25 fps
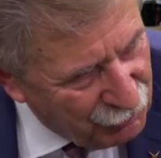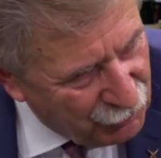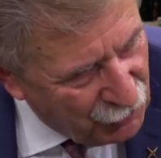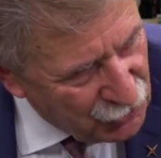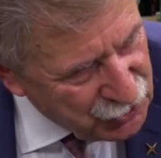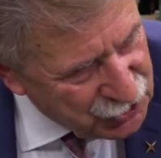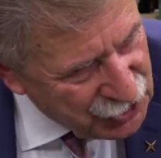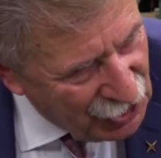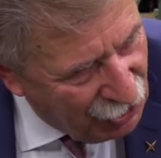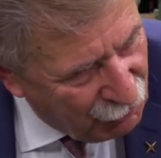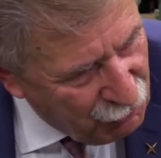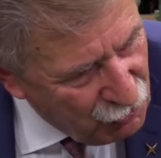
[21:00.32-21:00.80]

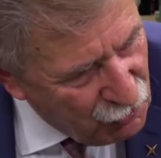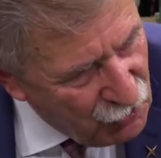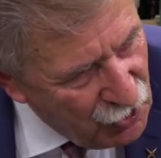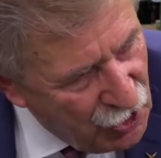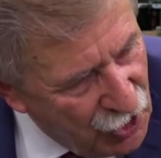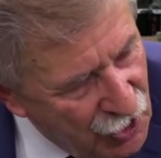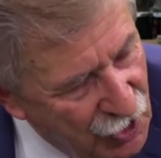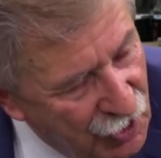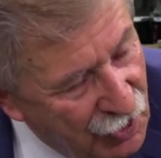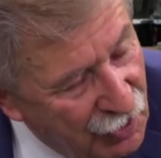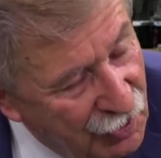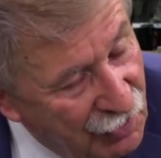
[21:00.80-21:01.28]
podziału
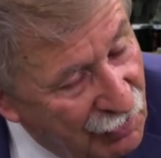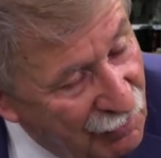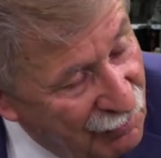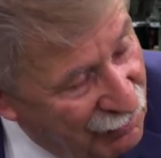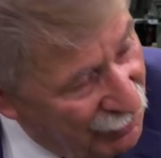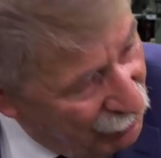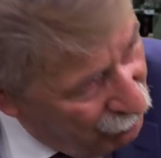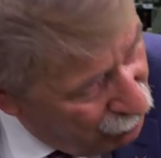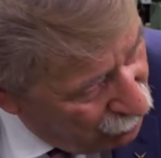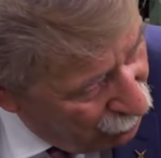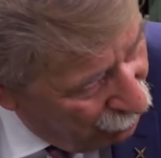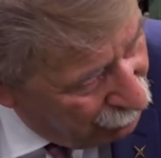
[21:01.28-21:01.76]
w
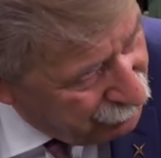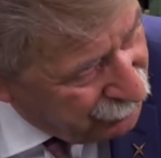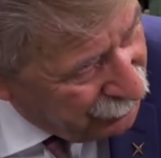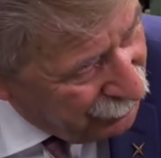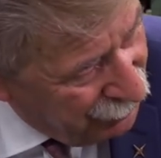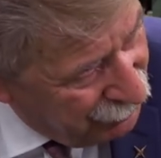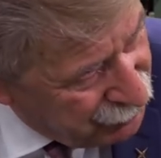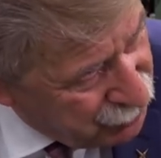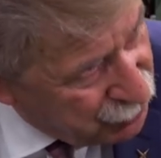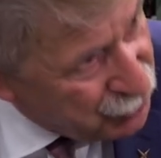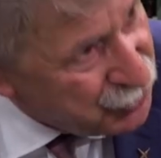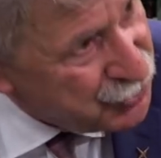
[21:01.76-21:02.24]

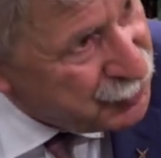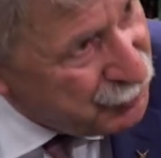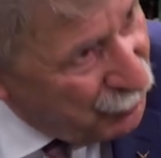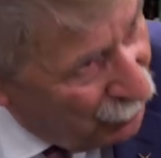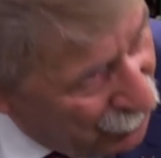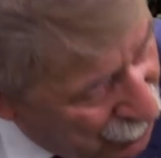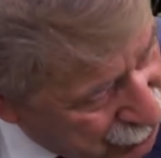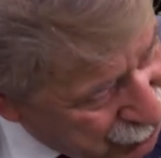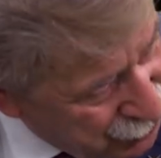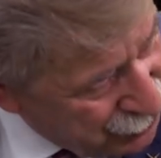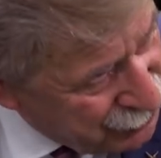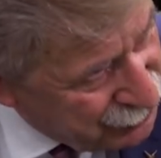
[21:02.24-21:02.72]
Europie, wśród
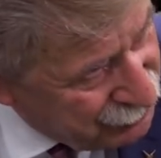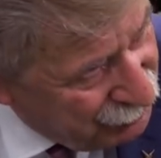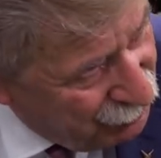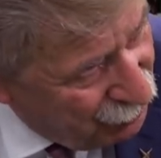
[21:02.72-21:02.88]
społeczeństw